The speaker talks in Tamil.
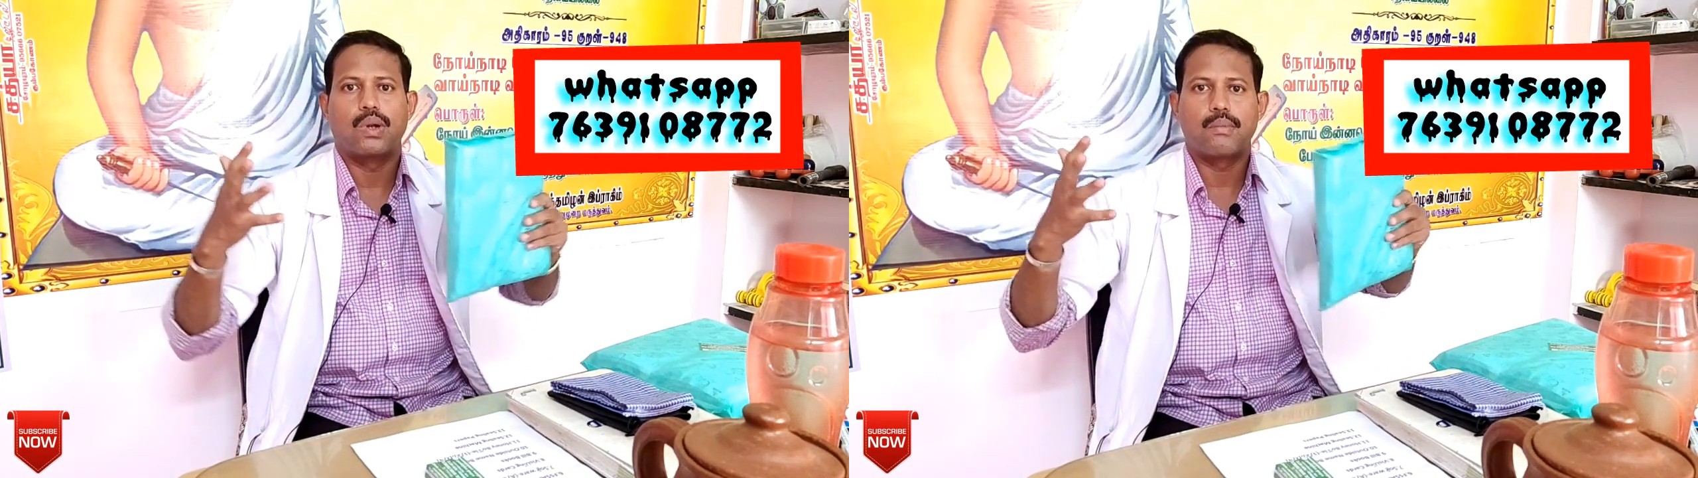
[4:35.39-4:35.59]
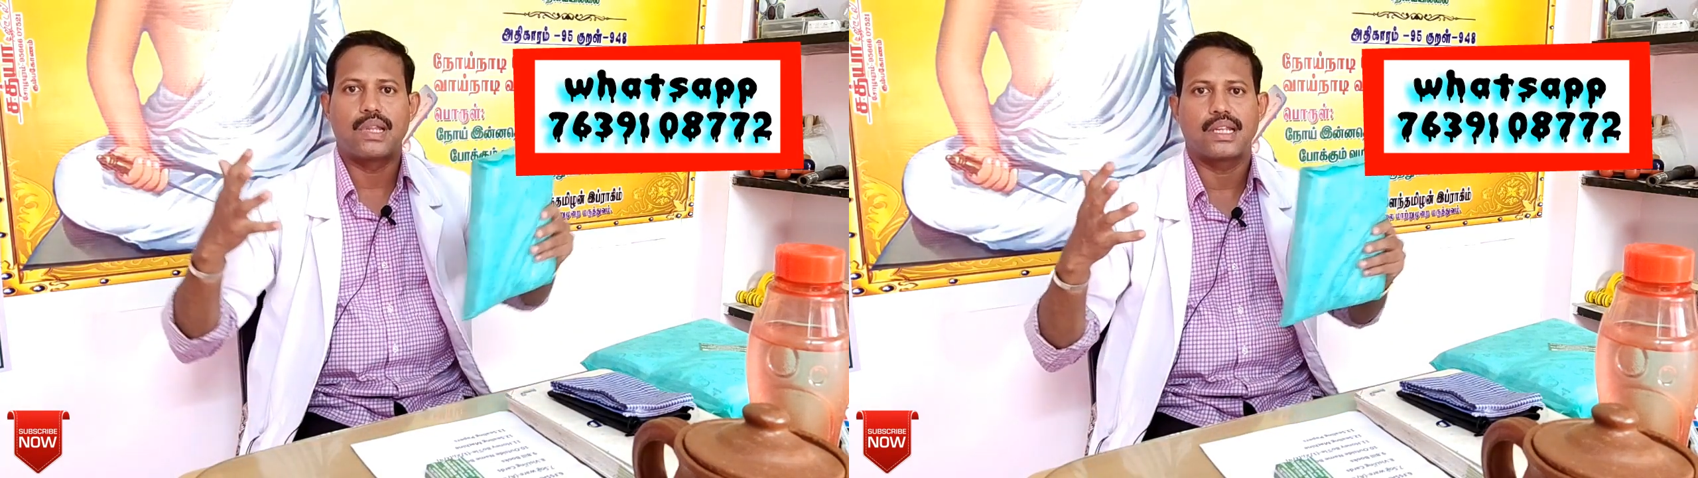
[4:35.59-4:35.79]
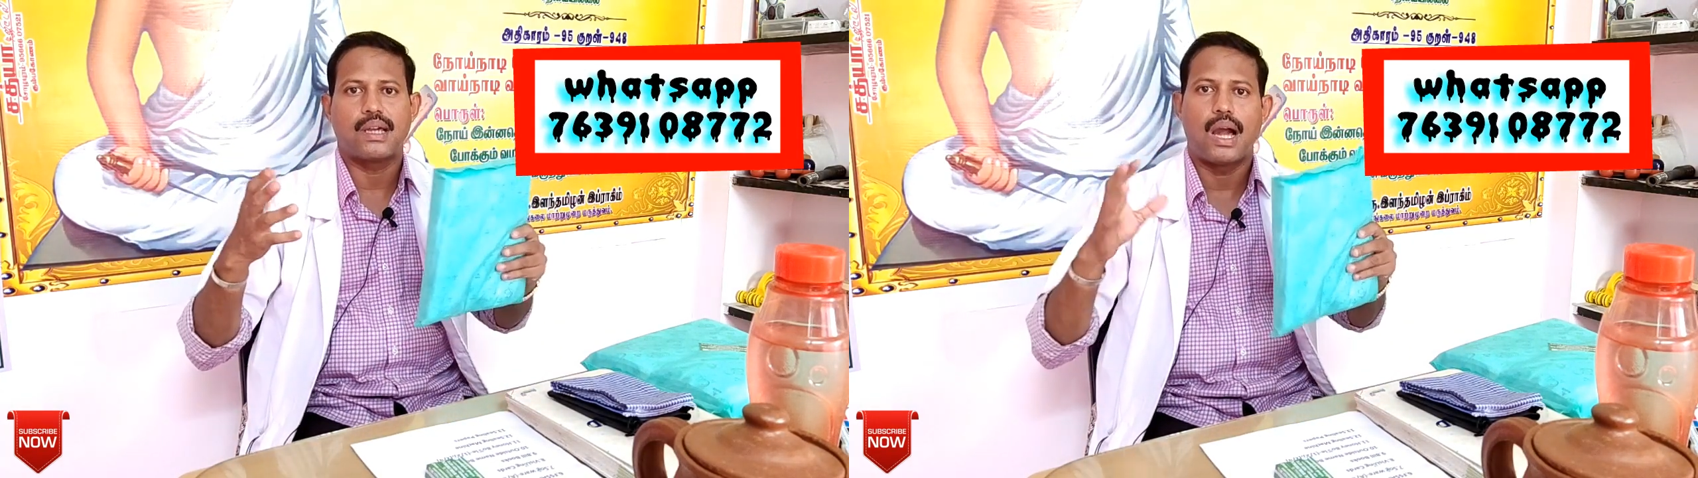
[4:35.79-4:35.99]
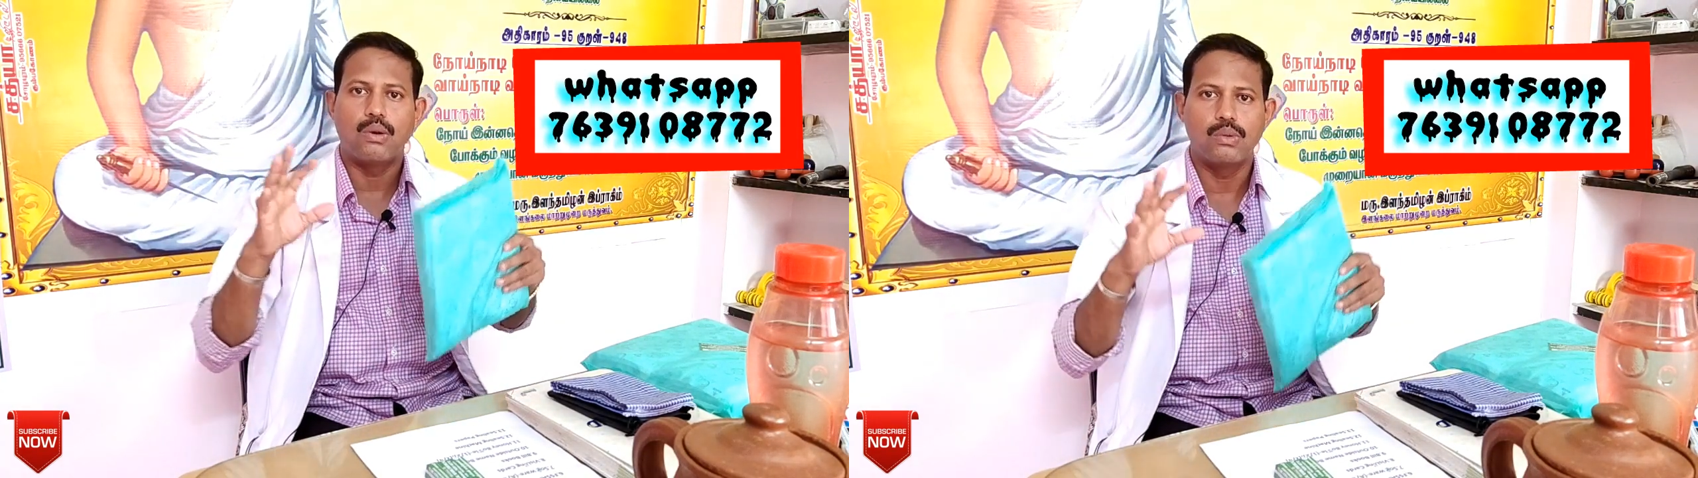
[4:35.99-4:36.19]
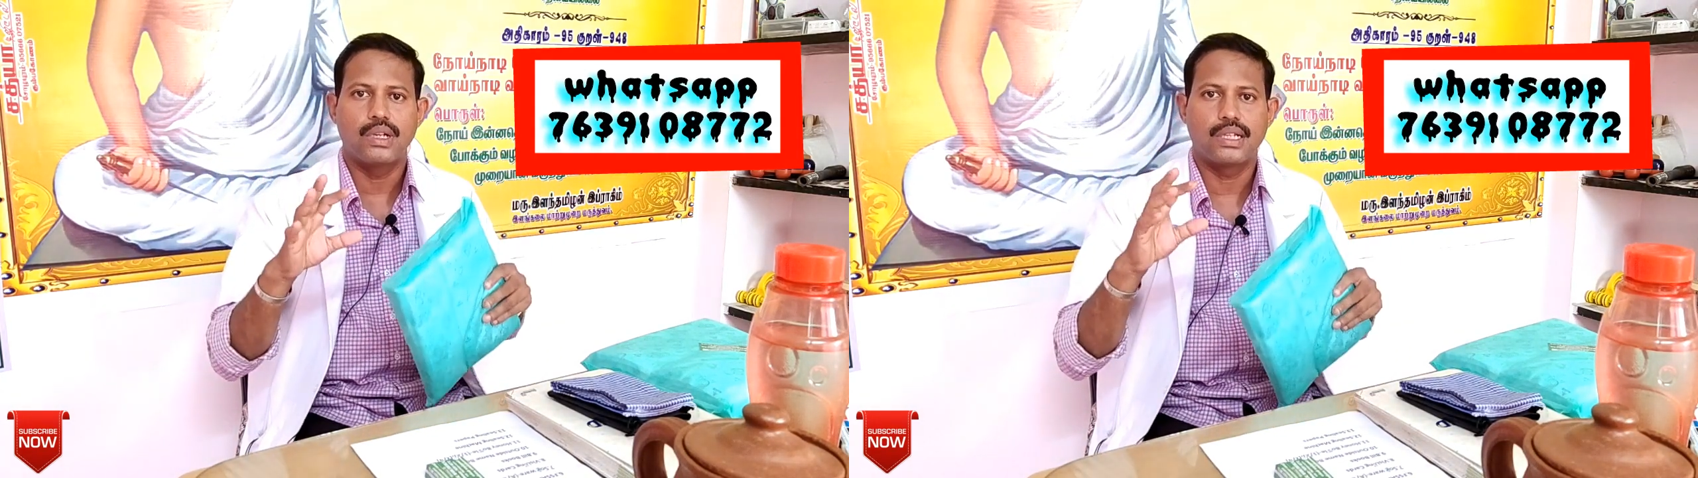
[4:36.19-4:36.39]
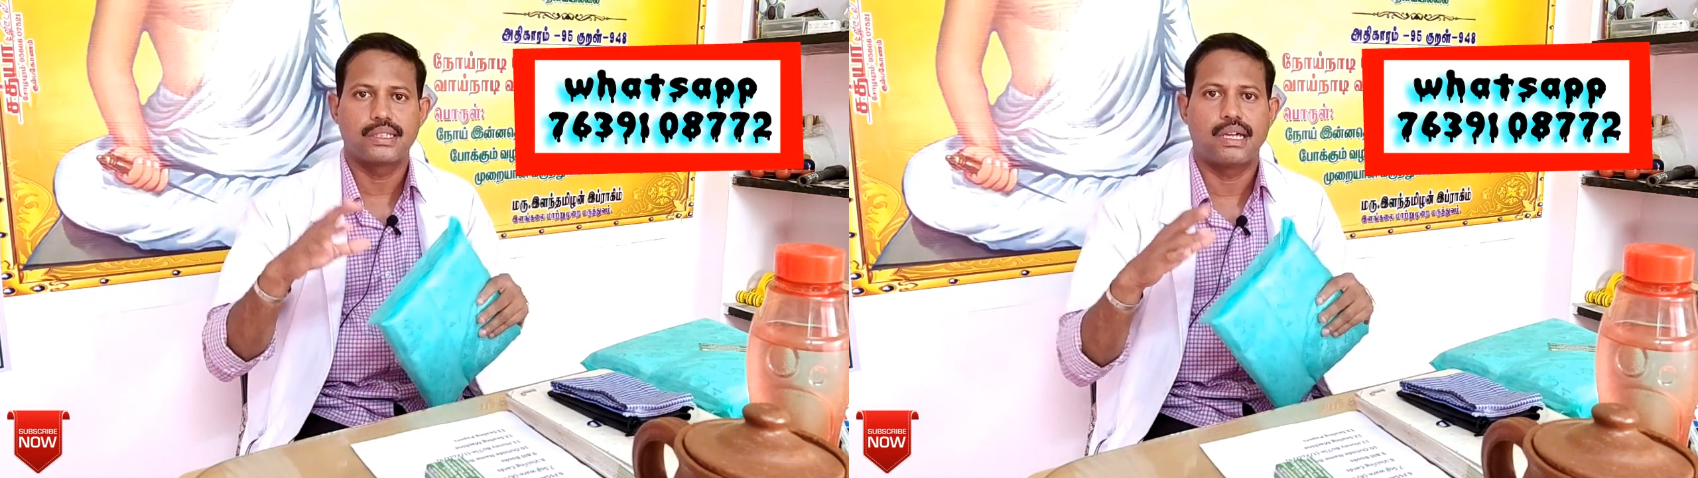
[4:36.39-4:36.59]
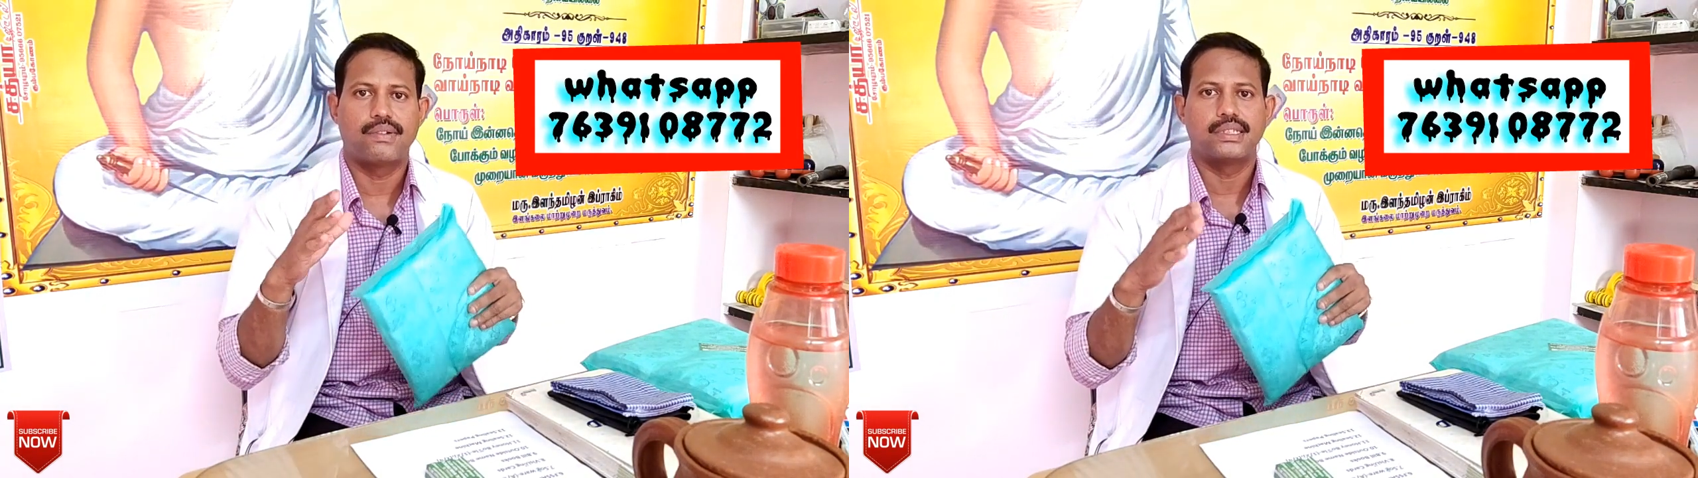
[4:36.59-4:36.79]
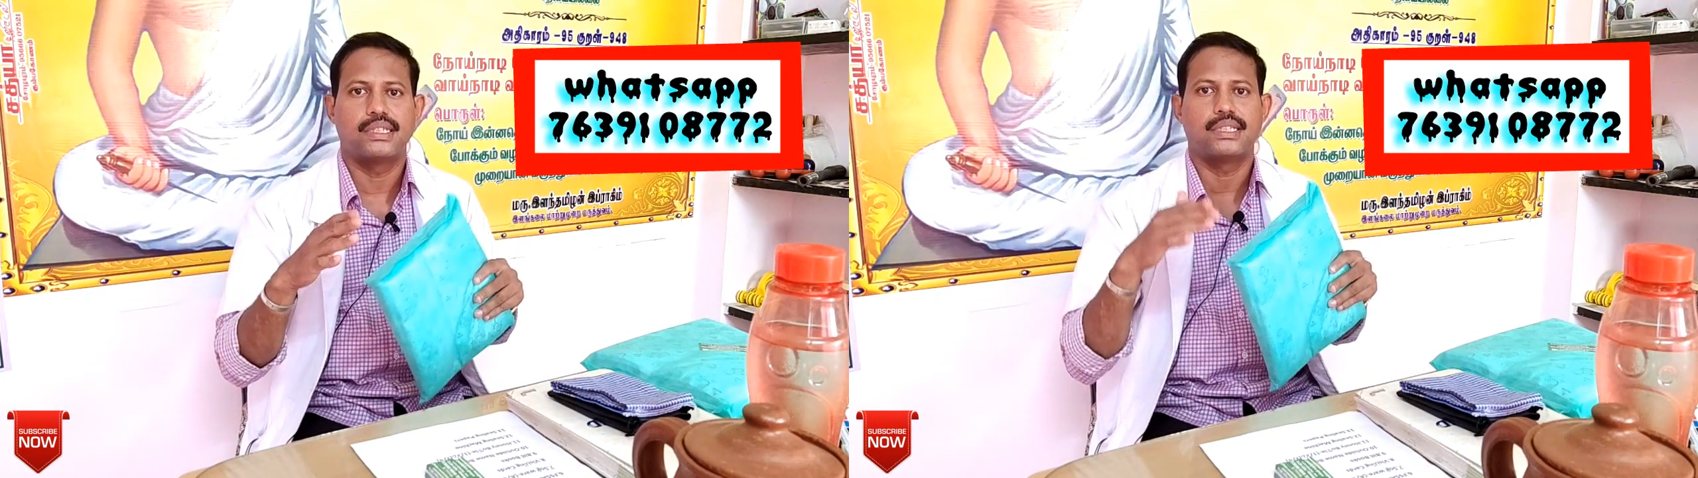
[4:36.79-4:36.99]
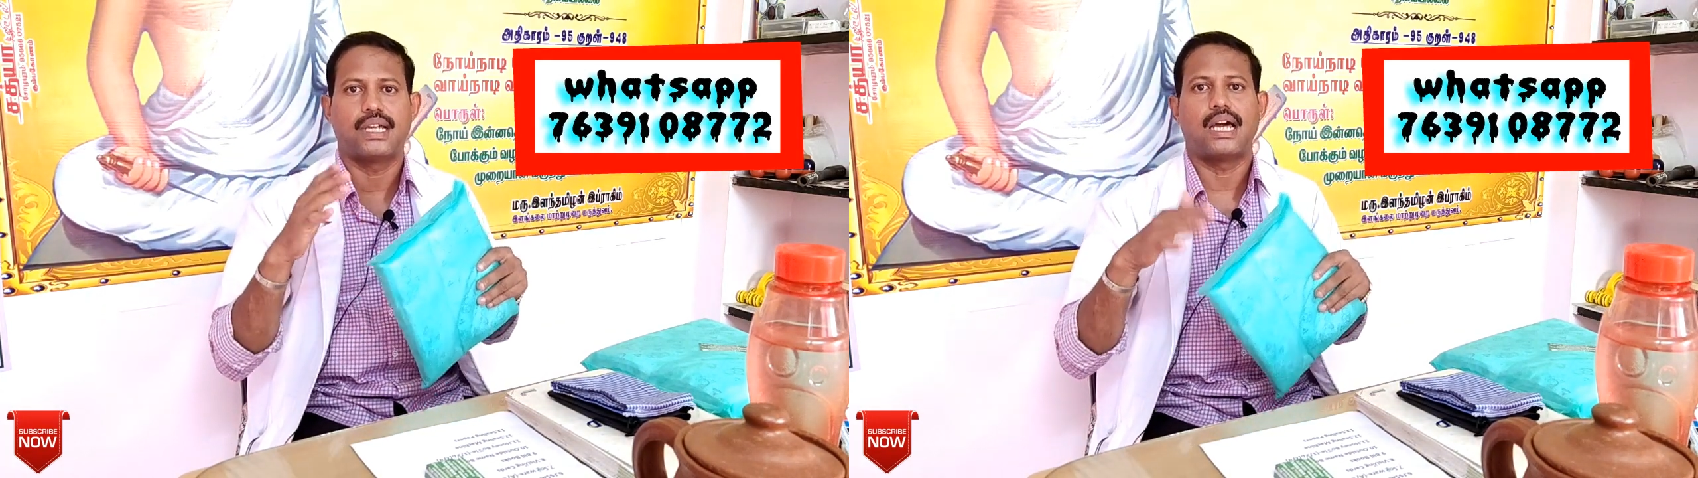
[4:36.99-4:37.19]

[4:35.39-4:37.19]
உடம்புலாம் இருக்கும் அவங்களுக்கு தான் வந்து